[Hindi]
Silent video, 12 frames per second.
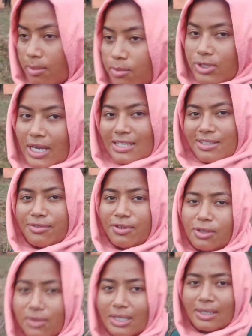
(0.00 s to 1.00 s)
मुझे ऐसा
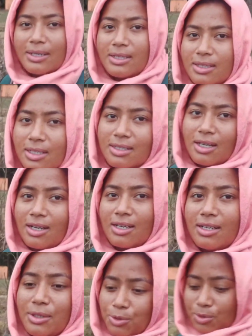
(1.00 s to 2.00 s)
फील हो रहा है इतना थक
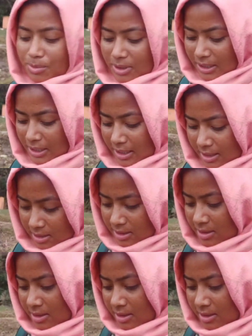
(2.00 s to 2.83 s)
गई हूँ मैं यार